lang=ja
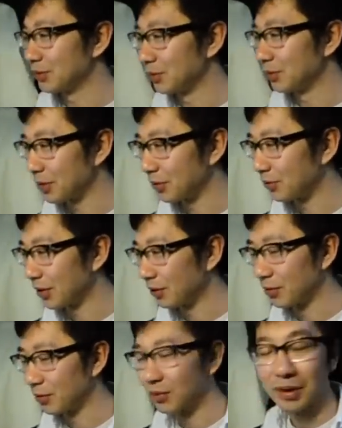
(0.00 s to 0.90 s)
のね、女
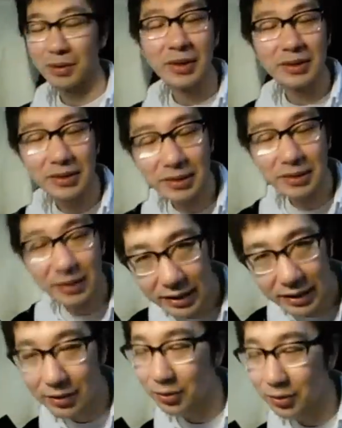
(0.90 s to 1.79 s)
の子がいますんで、
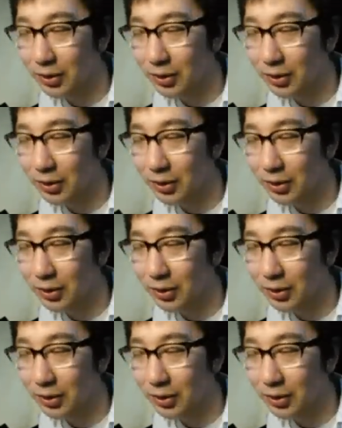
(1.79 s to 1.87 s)
声優の